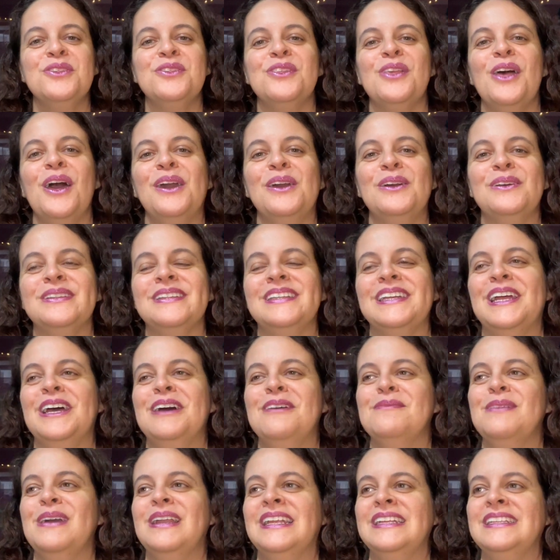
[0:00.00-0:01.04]
Só que o
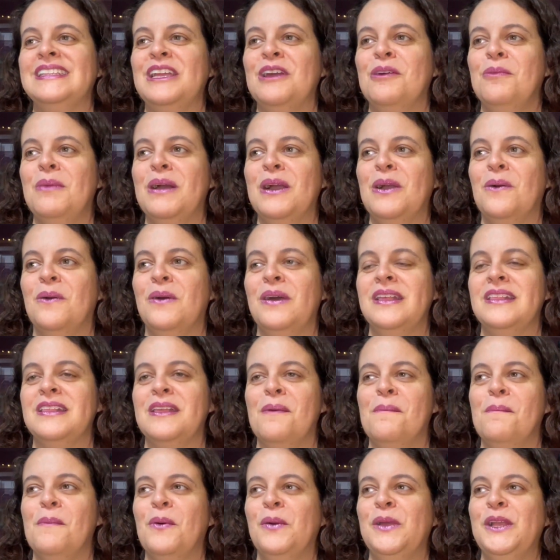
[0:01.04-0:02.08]
drama, ele tem uma
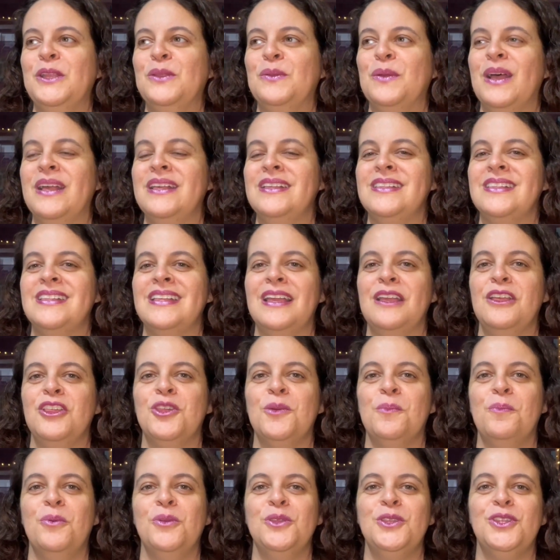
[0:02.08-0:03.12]
coisa muito assim,
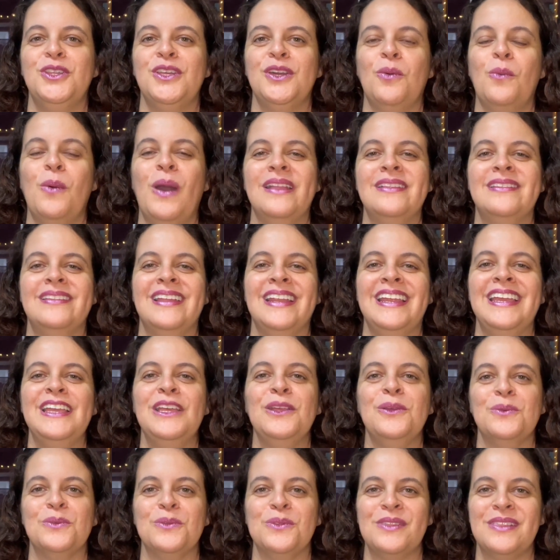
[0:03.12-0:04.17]
tipo de
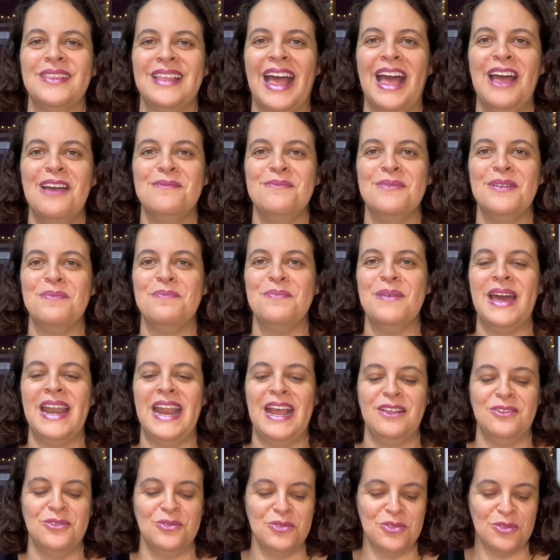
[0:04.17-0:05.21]
quadrinhos, sabe?
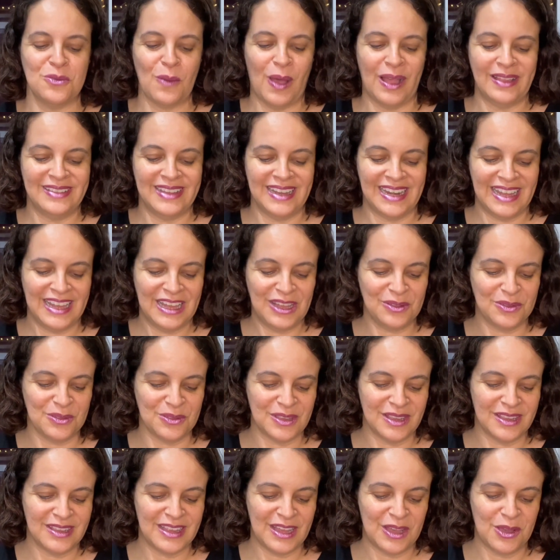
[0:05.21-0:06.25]
Parece uns
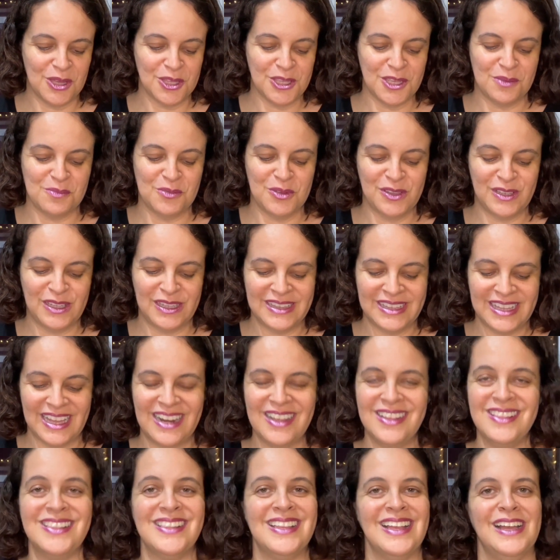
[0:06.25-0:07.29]
quadrinhos, assim, eu achei muito
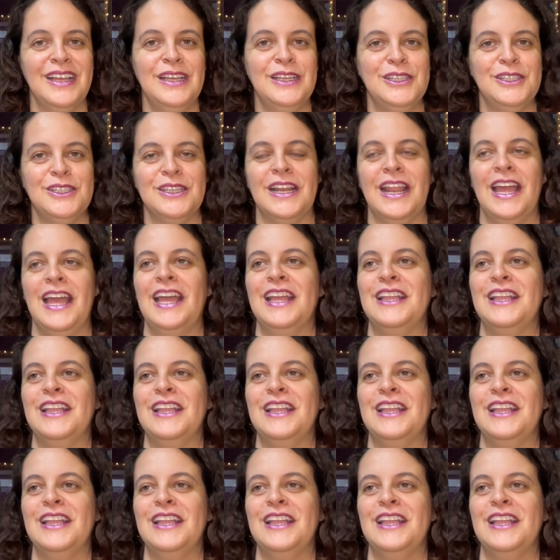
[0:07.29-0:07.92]
interessante, né?